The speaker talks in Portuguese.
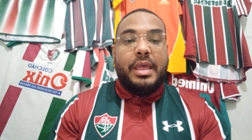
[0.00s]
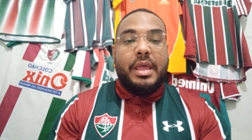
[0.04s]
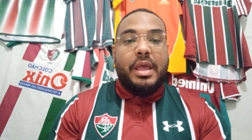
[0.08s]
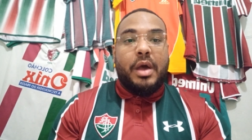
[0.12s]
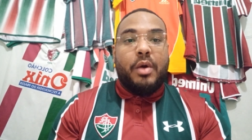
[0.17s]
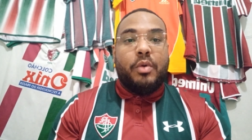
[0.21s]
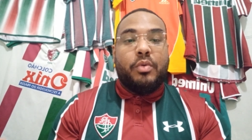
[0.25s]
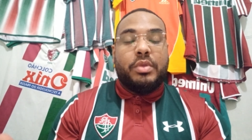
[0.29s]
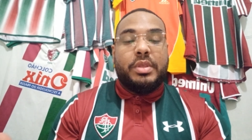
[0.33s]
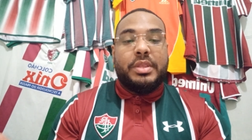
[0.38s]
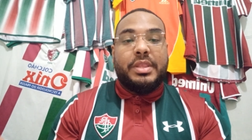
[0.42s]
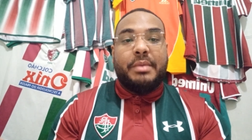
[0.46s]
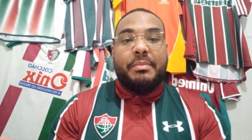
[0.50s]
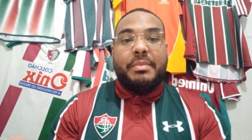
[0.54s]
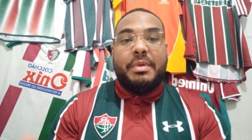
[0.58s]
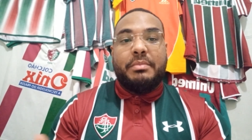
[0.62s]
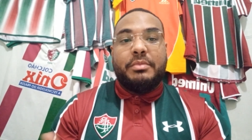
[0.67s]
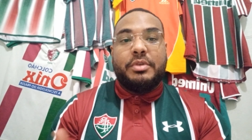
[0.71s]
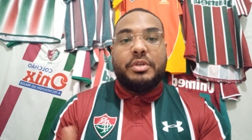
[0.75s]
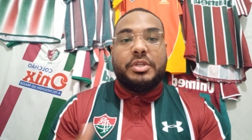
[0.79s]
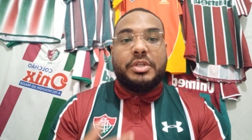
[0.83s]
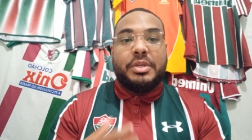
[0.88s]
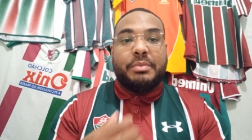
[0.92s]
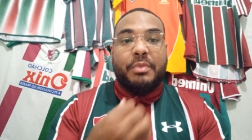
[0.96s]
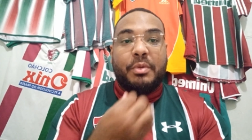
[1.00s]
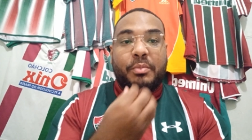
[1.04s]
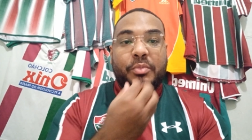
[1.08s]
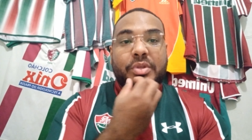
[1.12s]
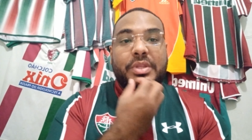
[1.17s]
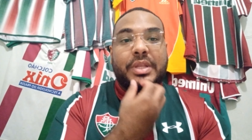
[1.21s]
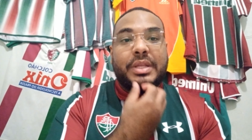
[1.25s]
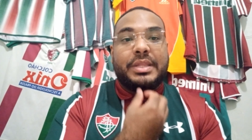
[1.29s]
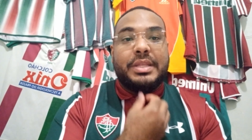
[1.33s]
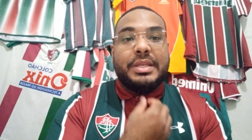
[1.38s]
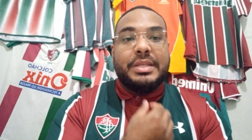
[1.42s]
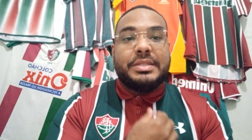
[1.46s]
É algo que também me chama
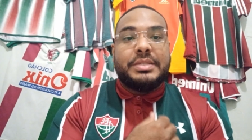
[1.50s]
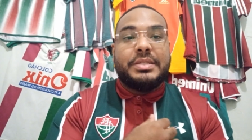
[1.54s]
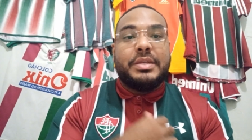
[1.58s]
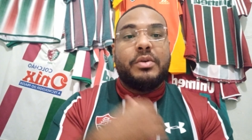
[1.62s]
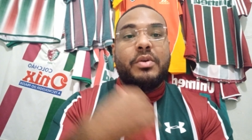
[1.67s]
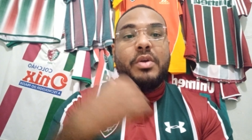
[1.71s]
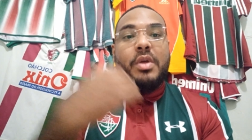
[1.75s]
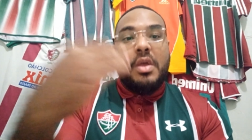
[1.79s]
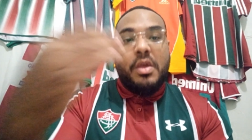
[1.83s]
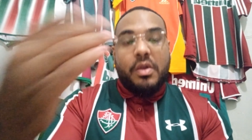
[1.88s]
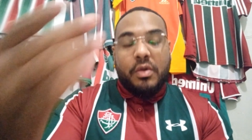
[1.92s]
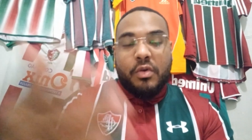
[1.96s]
muita atenção.